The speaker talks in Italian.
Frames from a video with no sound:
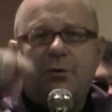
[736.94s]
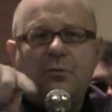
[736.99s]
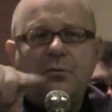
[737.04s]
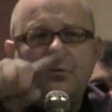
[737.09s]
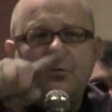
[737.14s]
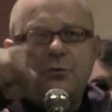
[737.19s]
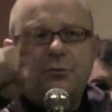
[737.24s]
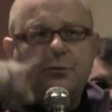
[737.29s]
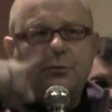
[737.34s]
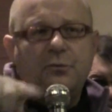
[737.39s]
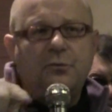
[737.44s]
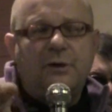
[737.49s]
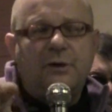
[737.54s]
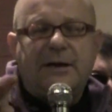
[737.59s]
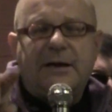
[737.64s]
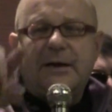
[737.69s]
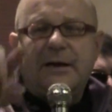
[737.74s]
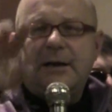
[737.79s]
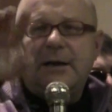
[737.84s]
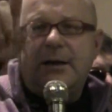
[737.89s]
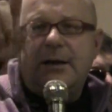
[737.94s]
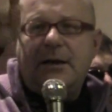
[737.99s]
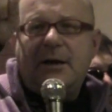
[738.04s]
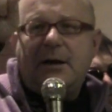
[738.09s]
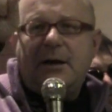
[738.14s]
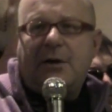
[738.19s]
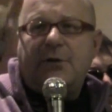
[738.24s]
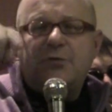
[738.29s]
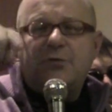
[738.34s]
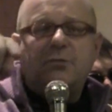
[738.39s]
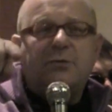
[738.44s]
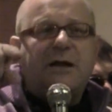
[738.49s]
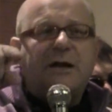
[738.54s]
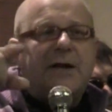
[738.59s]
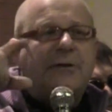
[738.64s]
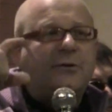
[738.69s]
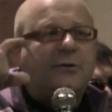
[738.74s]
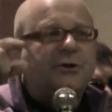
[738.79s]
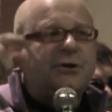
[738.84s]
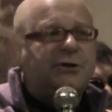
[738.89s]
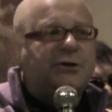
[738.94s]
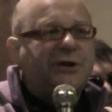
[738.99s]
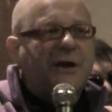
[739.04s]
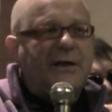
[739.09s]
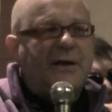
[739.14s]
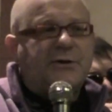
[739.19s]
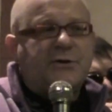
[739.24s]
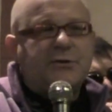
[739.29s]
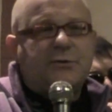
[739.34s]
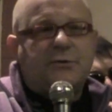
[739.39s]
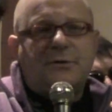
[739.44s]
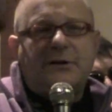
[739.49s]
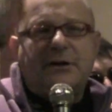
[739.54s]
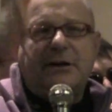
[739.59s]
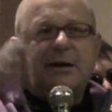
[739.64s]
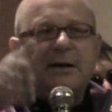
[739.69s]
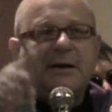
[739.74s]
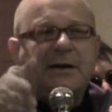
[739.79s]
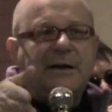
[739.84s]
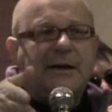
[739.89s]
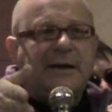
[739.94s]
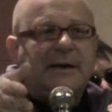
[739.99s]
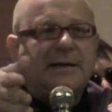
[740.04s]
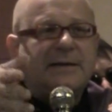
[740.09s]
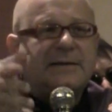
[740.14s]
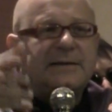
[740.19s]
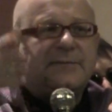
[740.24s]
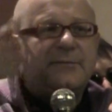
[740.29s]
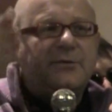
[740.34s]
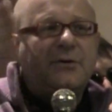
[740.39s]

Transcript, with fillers: 1 o 2 sul lato ci, ci sono delle linee se voi